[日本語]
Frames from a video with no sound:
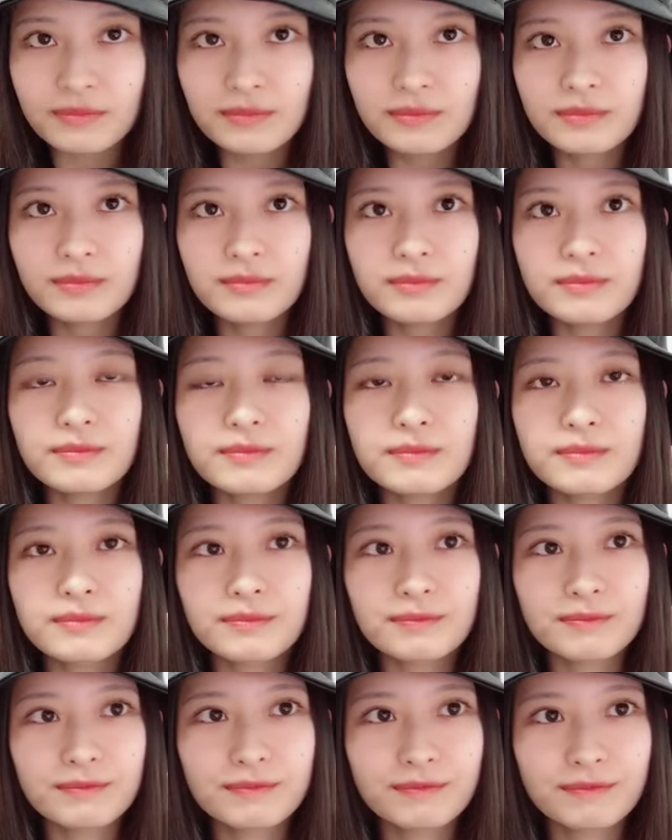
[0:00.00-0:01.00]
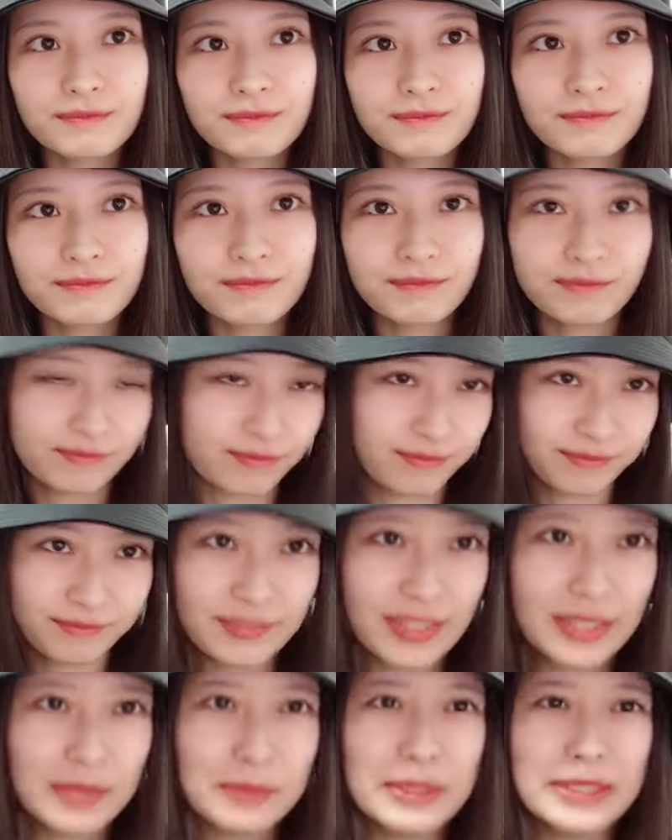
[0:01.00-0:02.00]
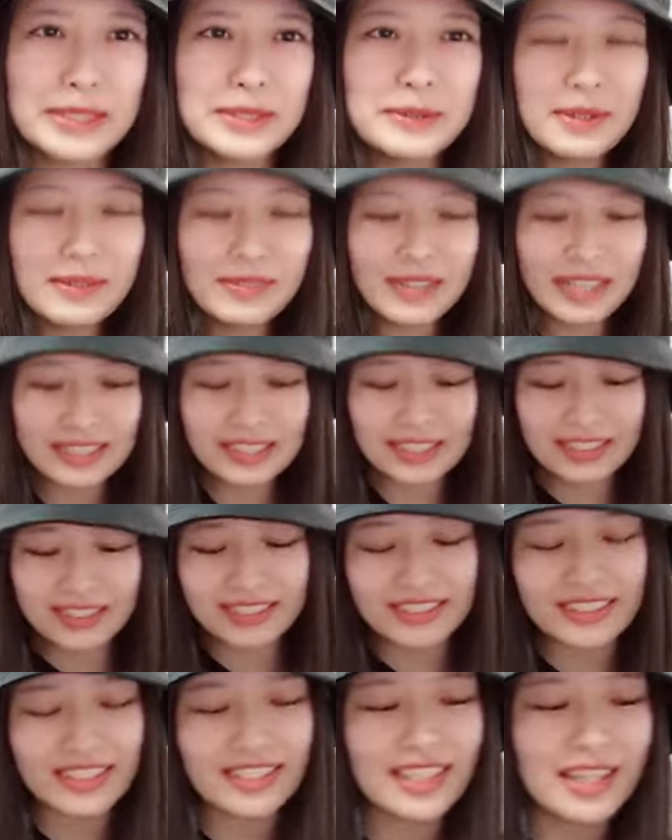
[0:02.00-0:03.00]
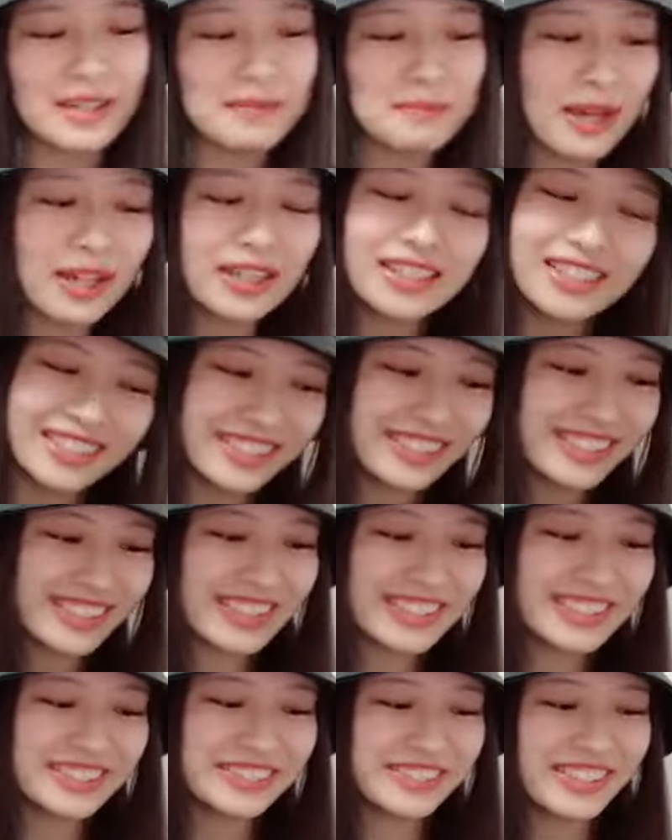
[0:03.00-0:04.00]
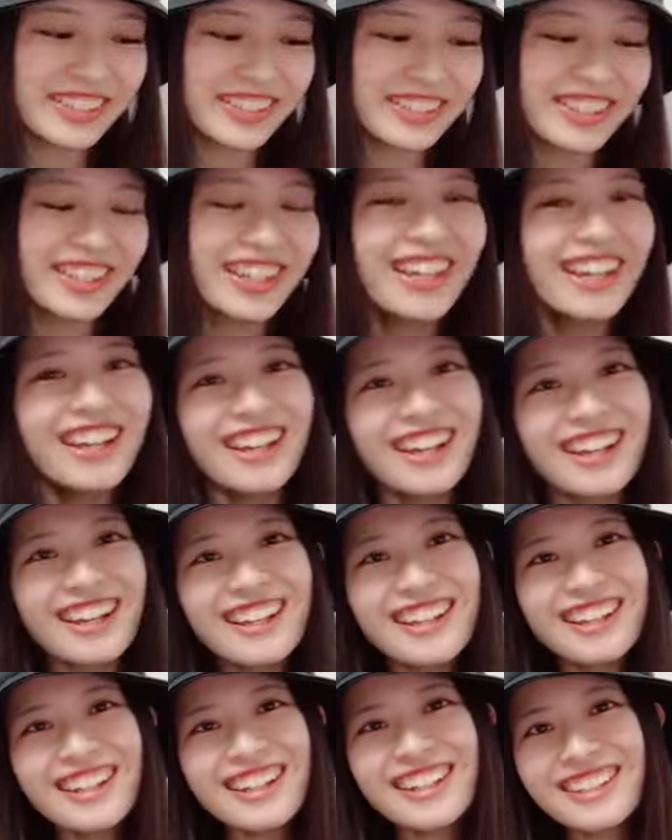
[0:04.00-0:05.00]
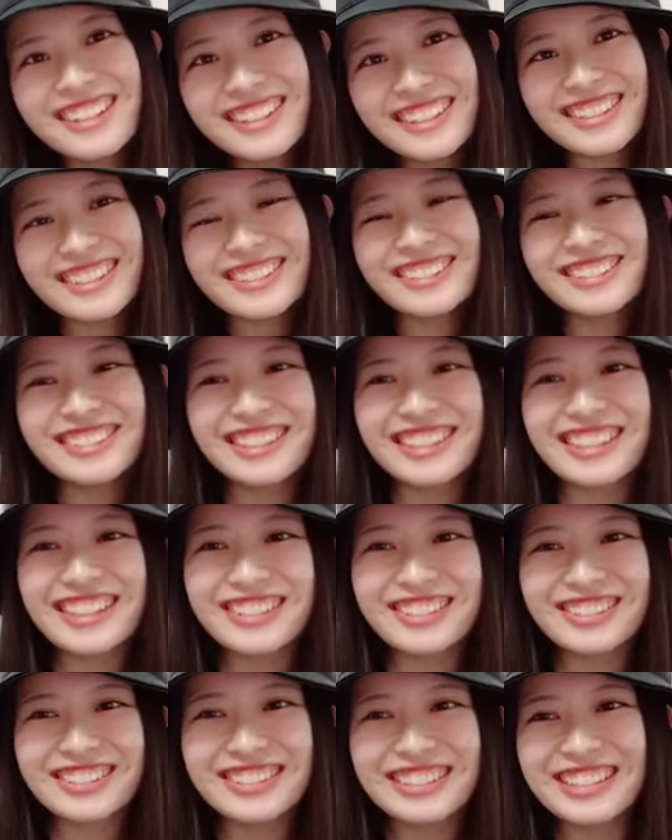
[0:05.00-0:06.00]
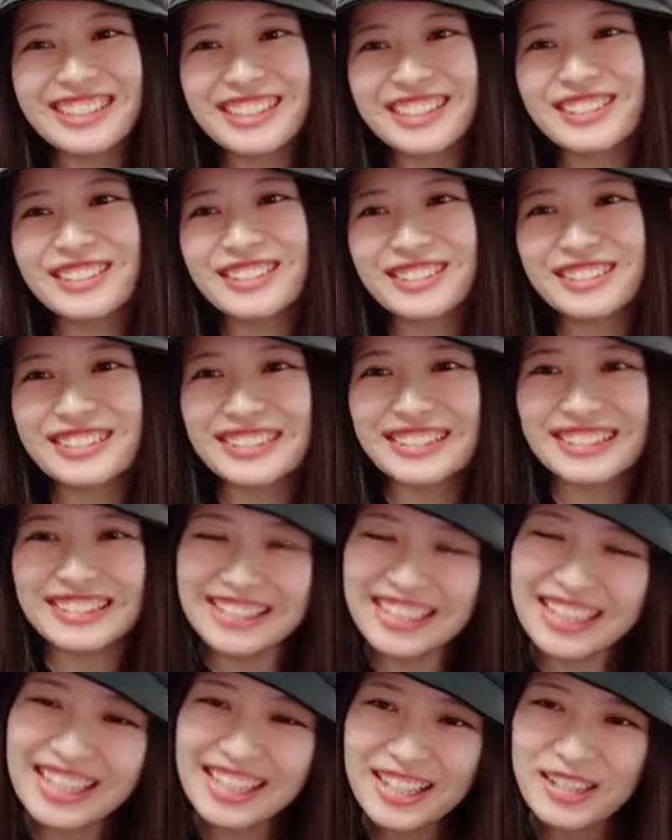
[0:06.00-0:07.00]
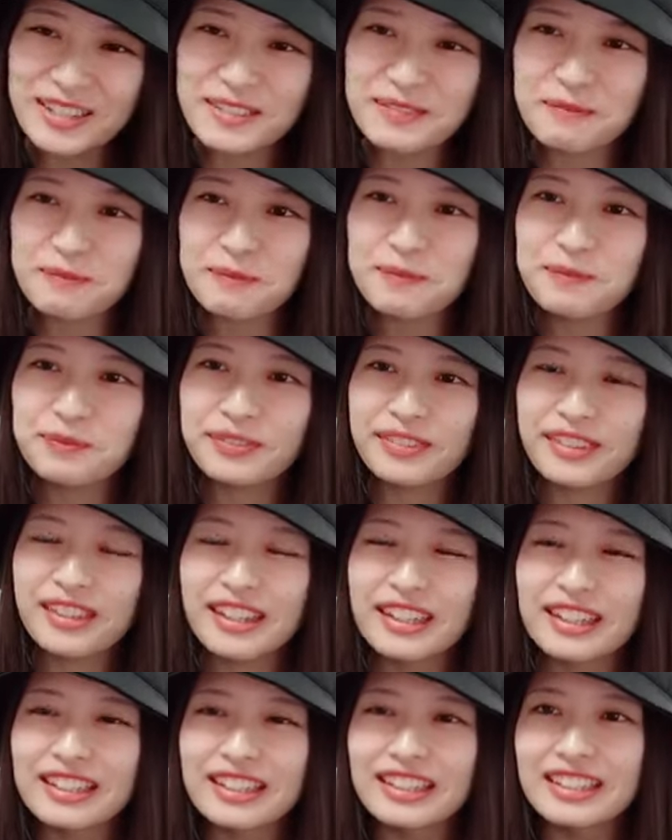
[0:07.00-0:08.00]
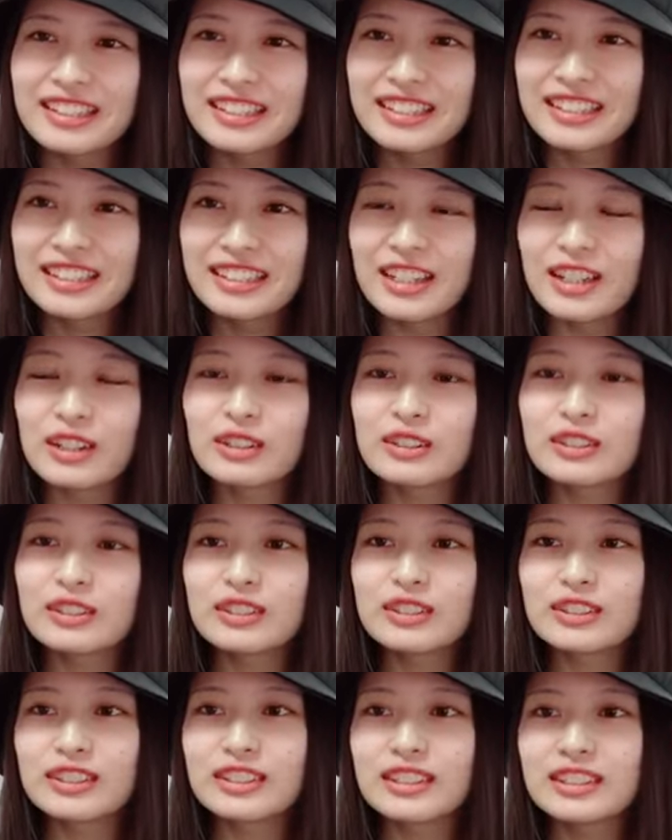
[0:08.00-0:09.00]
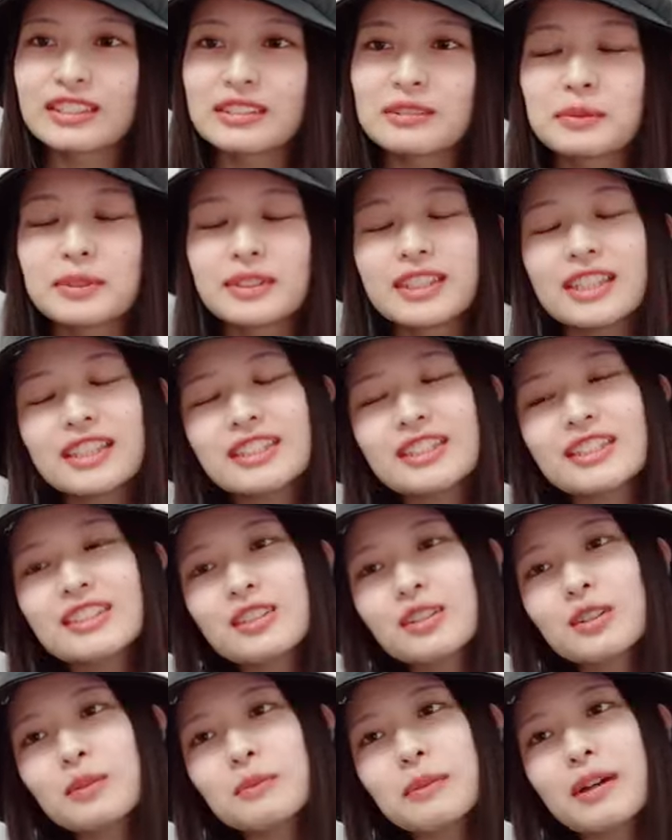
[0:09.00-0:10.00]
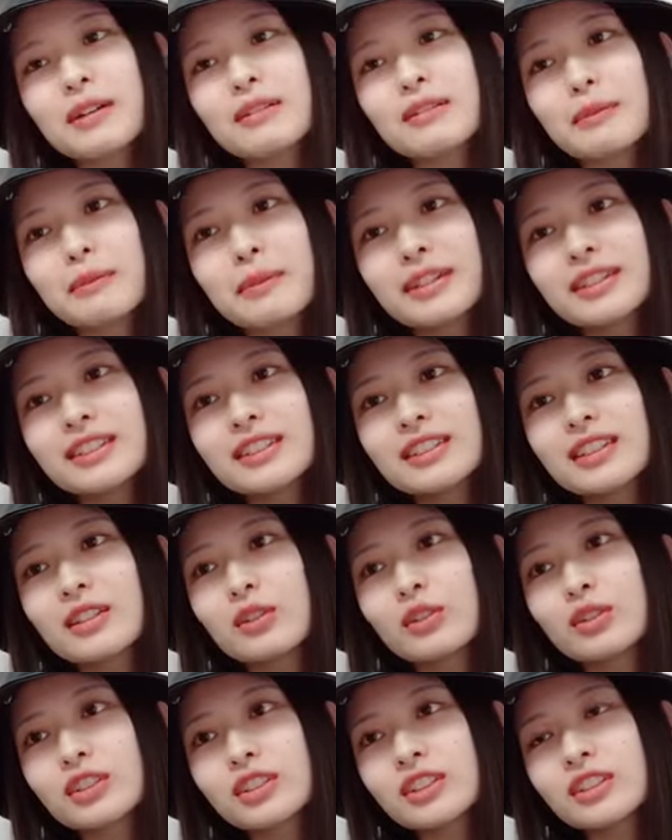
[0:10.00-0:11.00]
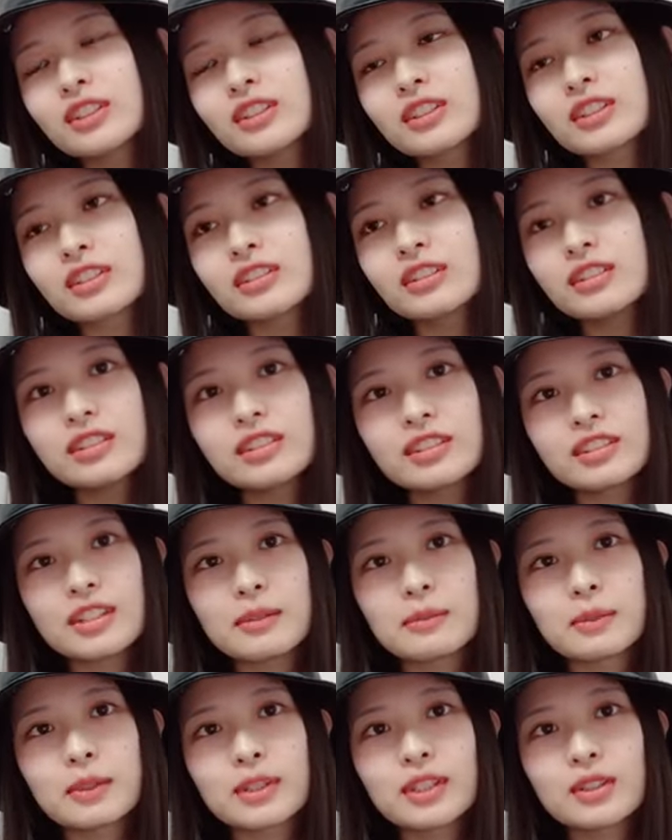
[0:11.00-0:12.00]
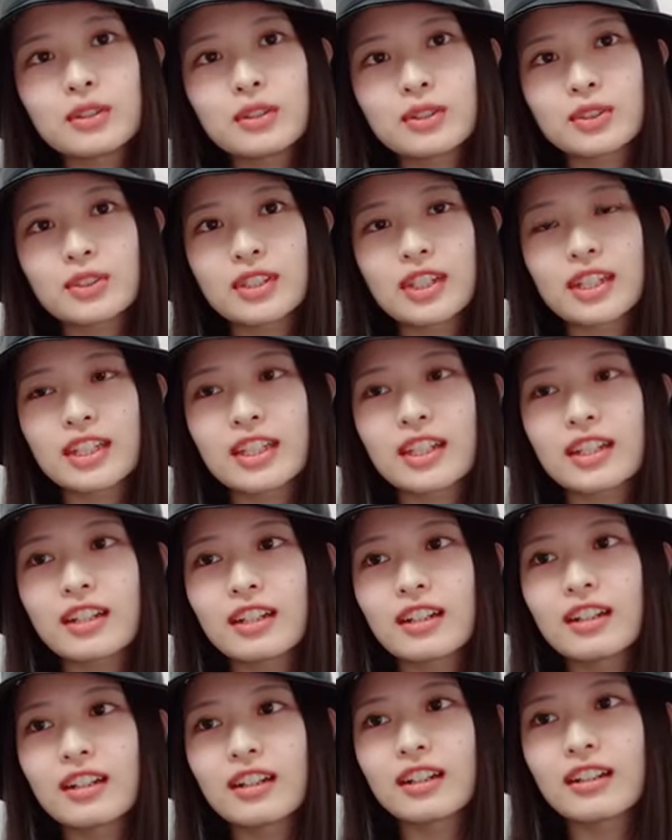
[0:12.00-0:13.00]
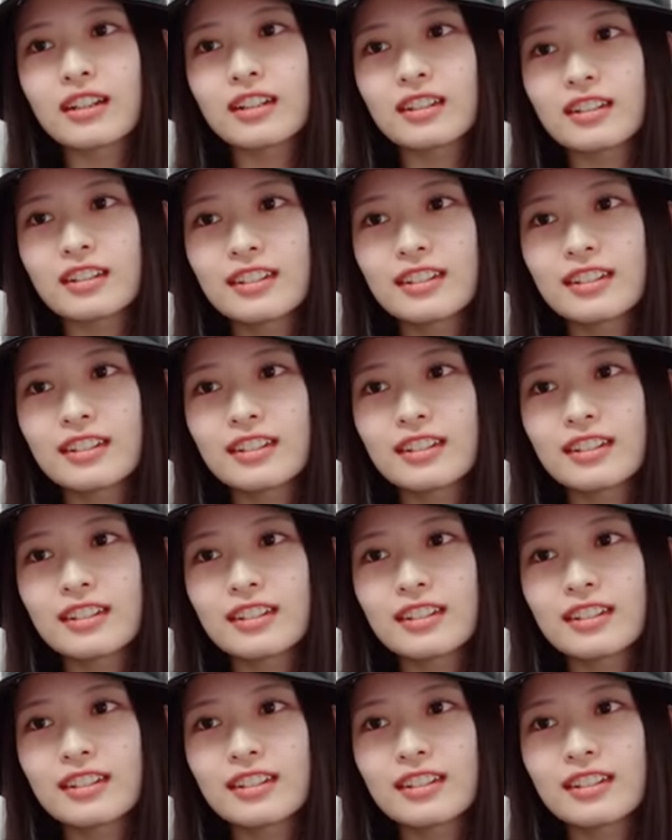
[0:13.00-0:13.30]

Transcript: うんでも一番はあきくんだな、やっぱあきくんが一番かっこいい。あーあきくんがかっこいいんだけどね。いや本当に。でもチェンソーマンはマジで推し作ってもいいことないから